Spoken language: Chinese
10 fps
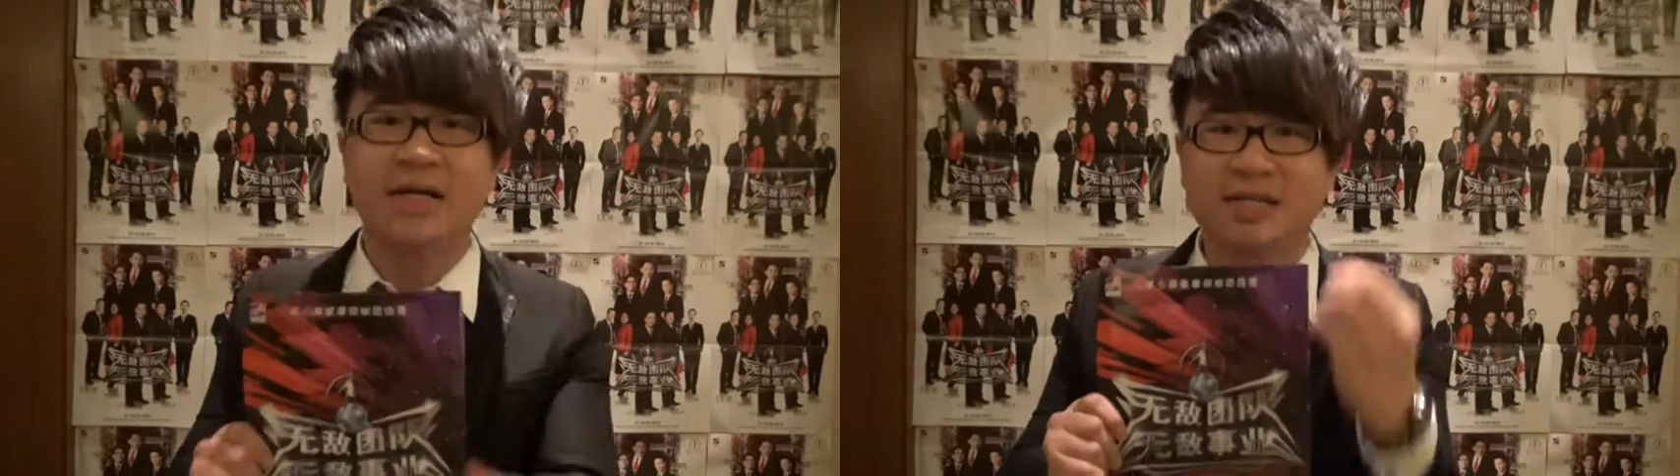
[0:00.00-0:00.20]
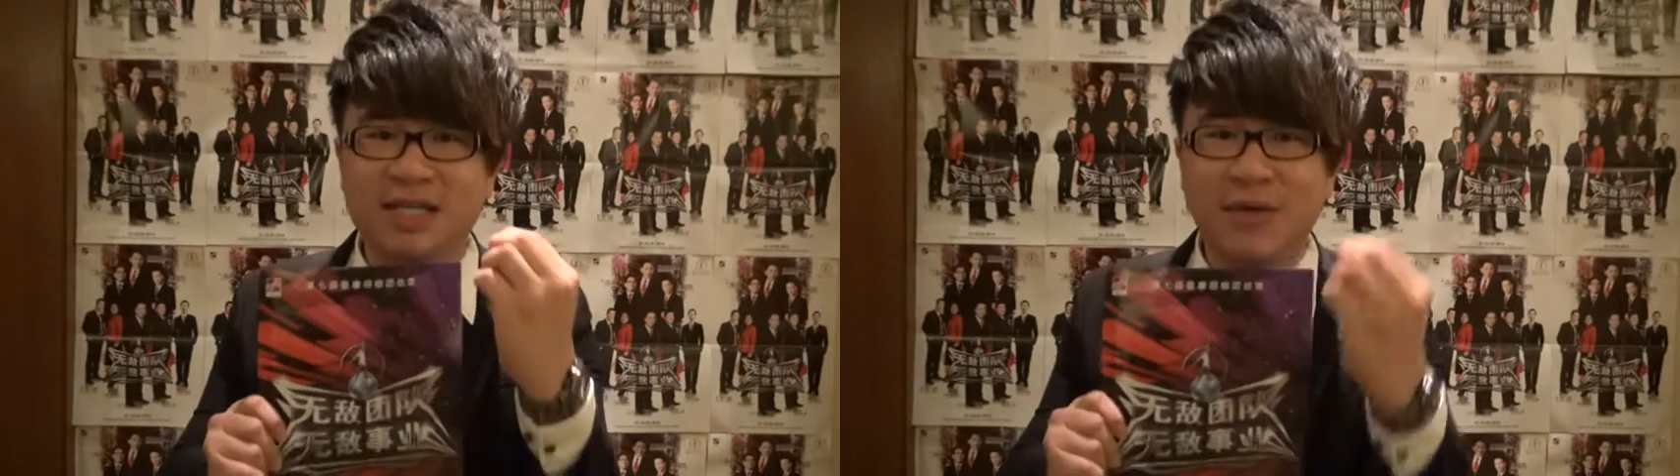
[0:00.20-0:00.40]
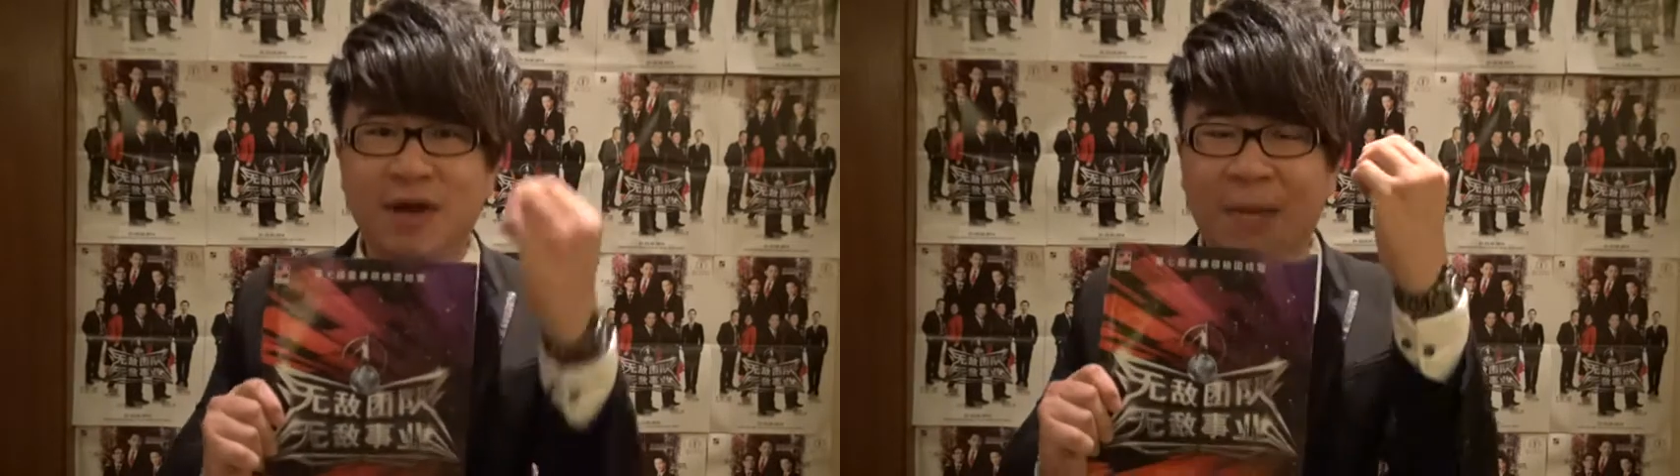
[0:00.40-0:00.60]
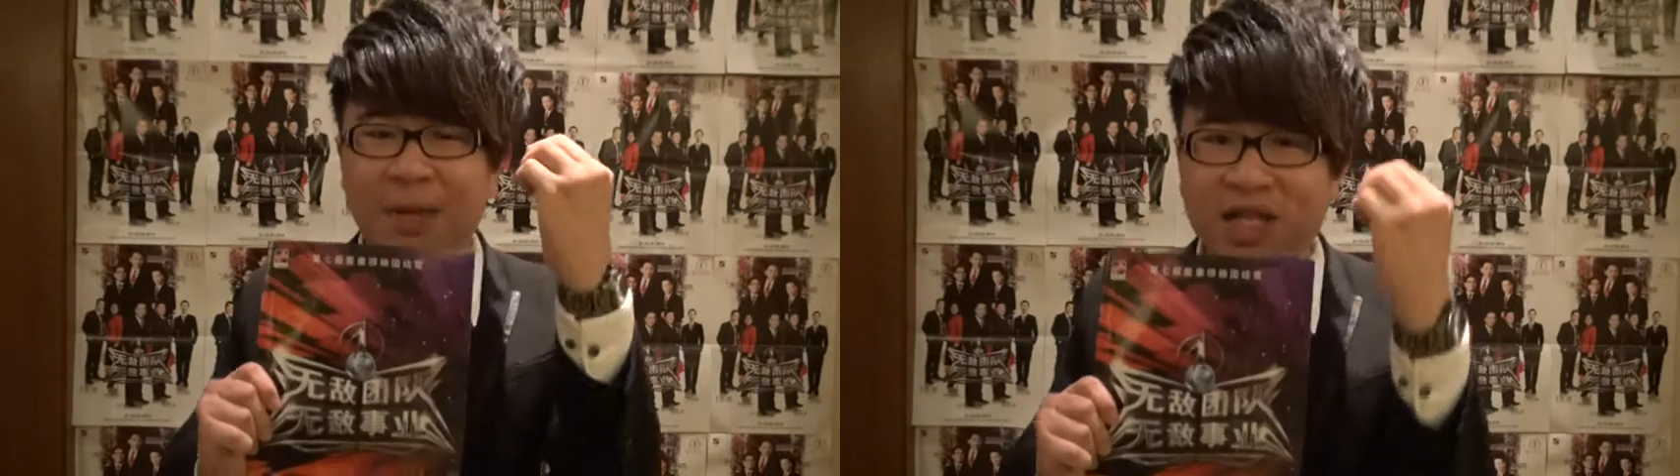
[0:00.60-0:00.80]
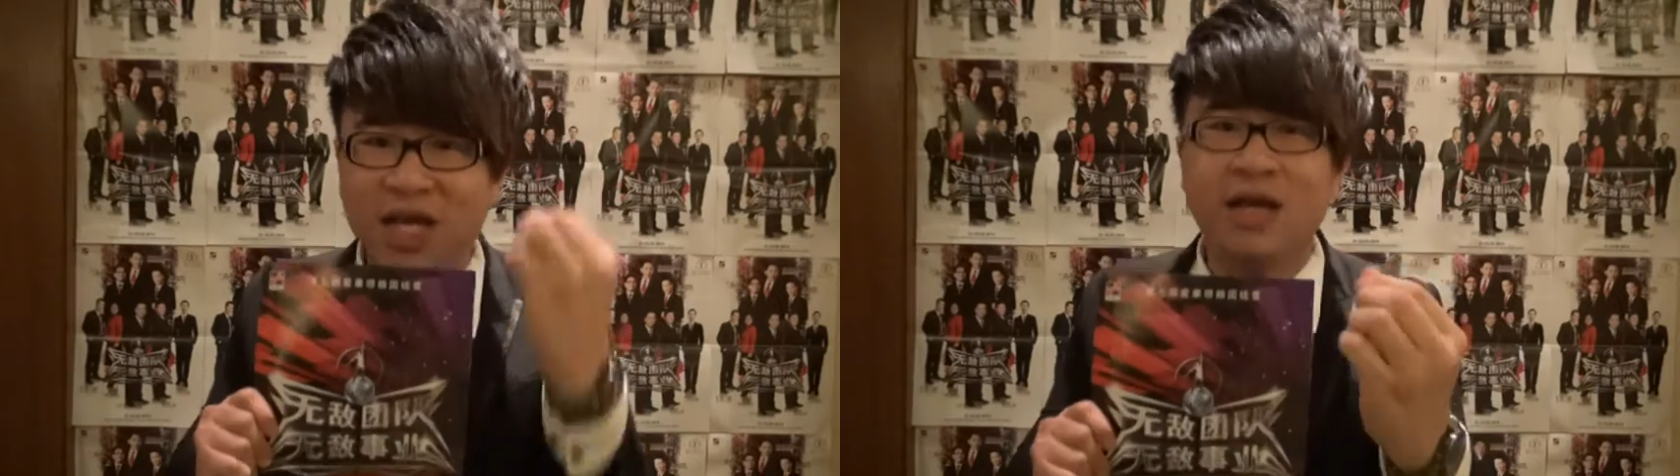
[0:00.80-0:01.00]
只是因为他
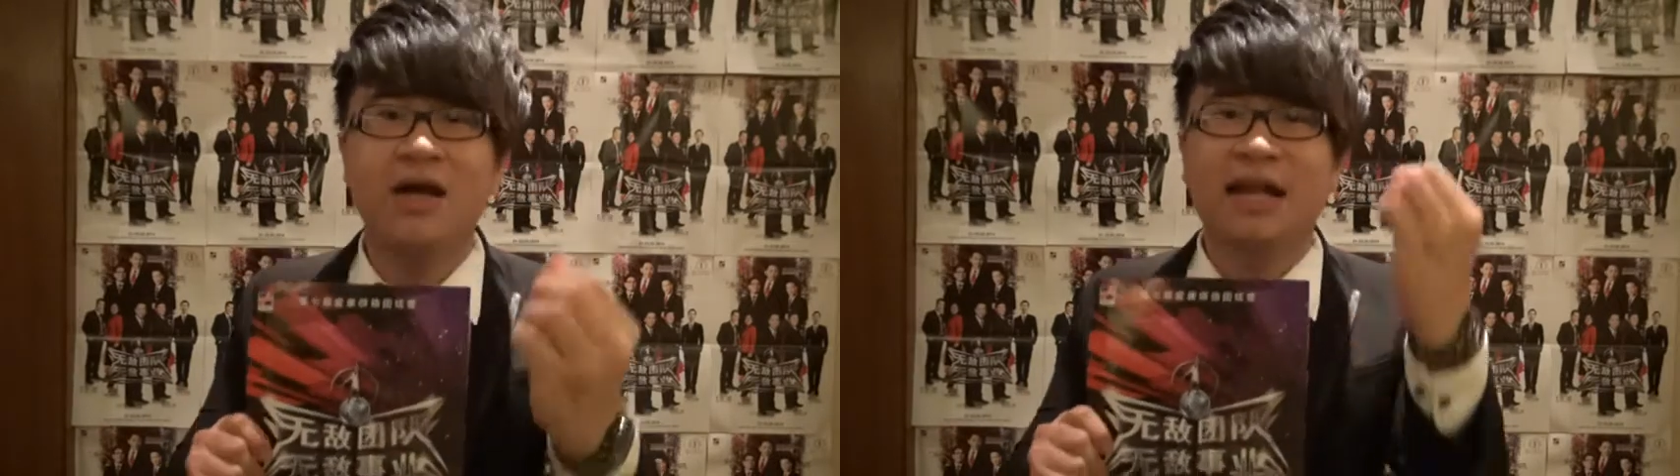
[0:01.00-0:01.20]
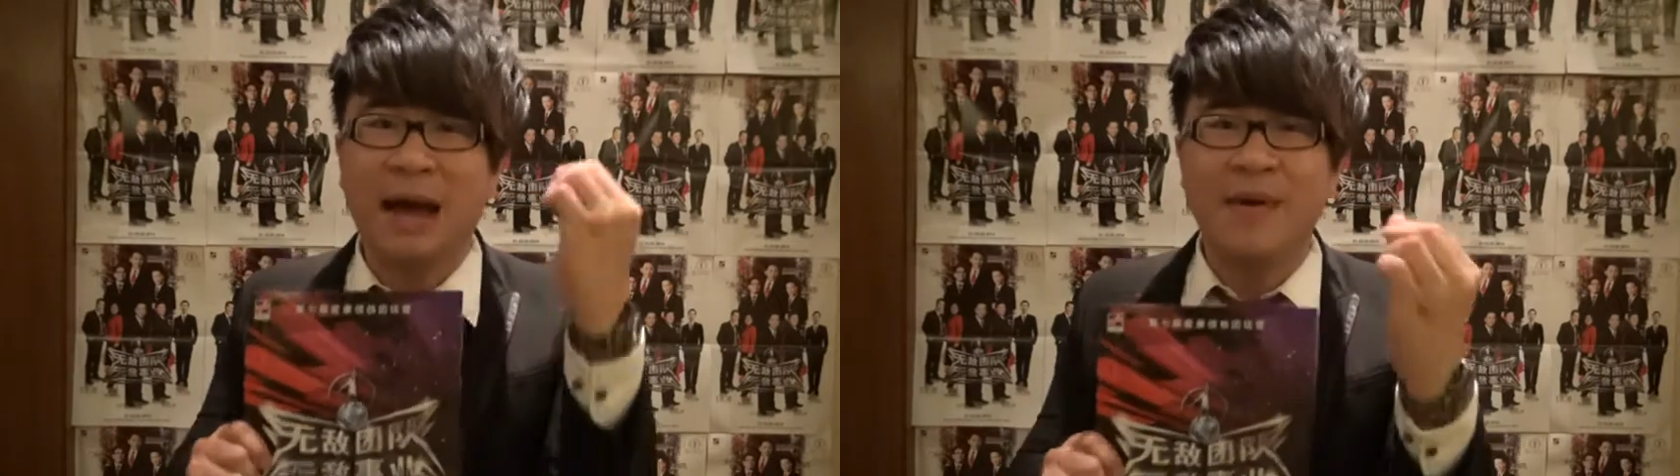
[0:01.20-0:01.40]
们听他